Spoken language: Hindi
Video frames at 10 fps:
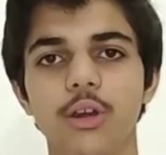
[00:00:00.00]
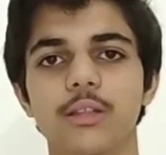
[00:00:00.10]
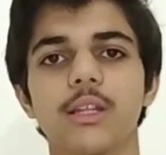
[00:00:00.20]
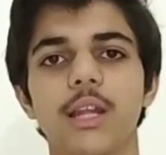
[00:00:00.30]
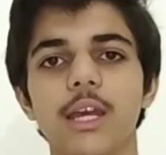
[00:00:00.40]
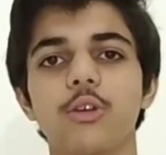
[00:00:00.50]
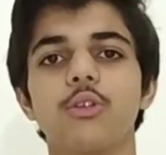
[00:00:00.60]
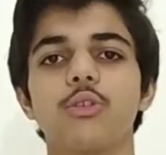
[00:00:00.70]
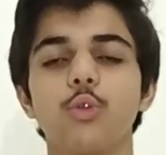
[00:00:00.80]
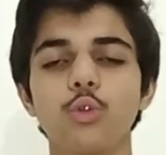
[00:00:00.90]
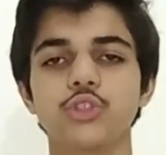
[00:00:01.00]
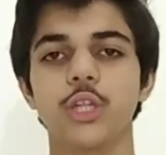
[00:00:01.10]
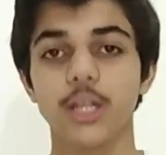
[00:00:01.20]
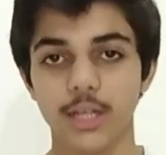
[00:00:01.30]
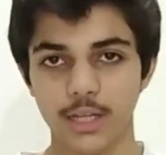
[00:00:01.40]
को कर दें लाइक और ज़रूर
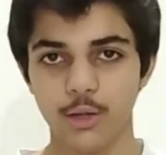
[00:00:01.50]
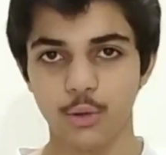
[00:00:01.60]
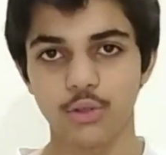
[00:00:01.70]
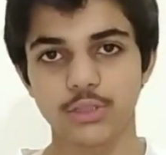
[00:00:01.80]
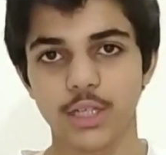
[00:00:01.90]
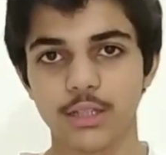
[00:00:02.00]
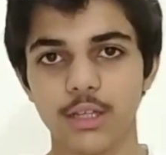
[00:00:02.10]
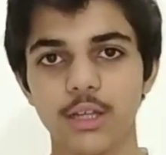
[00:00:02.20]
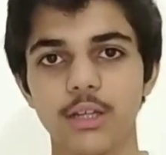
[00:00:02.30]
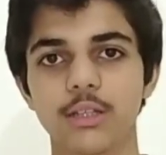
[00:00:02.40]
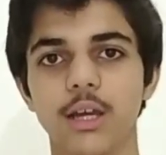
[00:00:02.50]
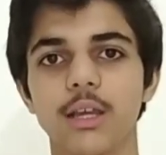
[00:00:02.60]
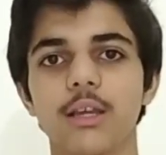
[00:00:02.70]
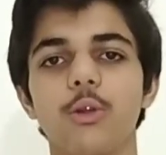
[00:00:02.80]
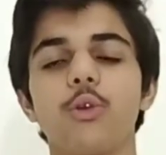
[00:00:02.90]
शेयर करें लोगों के साथ
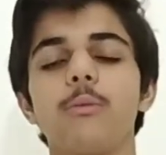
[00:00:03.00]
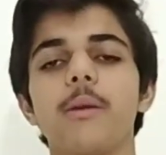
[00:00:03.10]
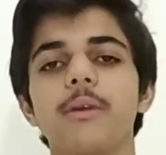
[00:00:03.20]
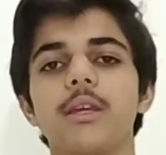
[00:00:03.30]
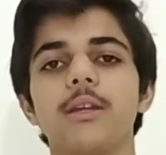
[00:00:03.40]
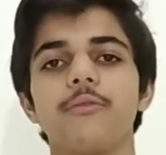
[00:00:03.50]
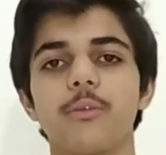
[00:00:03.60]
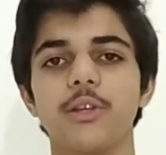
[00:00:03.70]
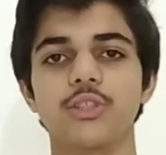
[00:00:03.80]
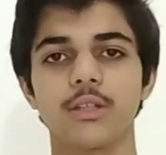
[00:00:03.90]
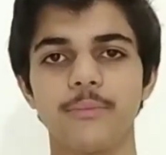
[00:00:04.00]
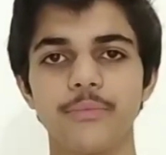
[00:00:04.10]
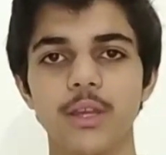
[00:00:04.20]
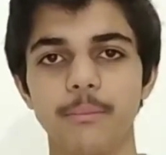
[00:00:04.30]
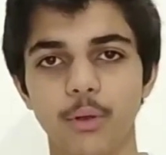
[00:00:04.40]
ताकि लोगों में भी ये इन्फॉर्मेशन
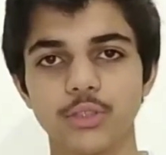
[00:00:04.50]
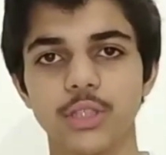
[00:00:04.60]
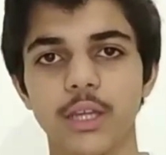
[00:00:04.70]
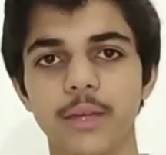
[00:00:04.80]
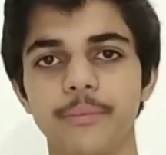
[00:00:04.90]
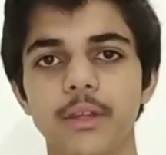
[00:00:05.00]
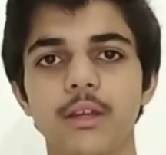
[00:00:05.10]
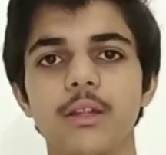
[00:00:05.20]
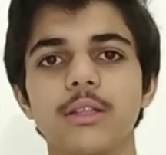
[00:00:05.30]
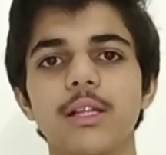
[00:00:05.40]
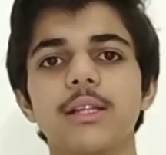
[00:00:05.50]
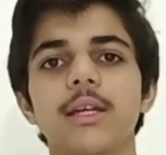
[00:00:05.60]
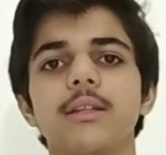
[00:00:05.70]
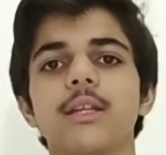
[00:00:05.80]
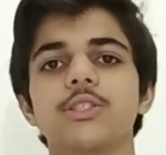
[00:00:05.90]
पहुंच सके टिल
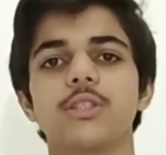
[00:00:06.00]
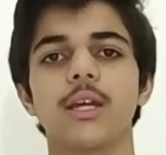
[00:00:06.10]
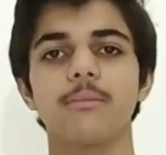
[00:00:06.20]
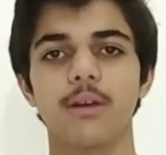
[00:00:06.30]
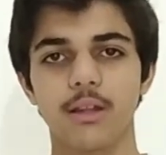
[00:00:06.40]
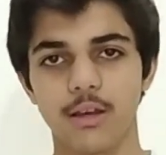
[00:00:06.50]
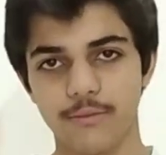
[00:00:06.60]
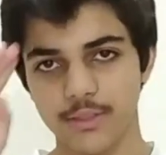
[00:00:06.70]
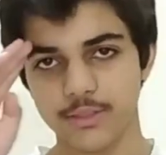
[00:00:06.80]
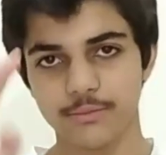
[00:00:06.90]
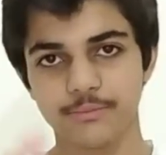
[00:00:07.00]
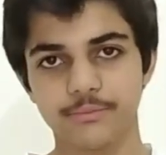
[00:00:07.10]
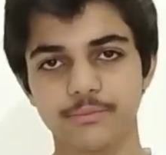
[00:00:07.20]
देन नेक्स्ट टाइम अल्लाह हाफ़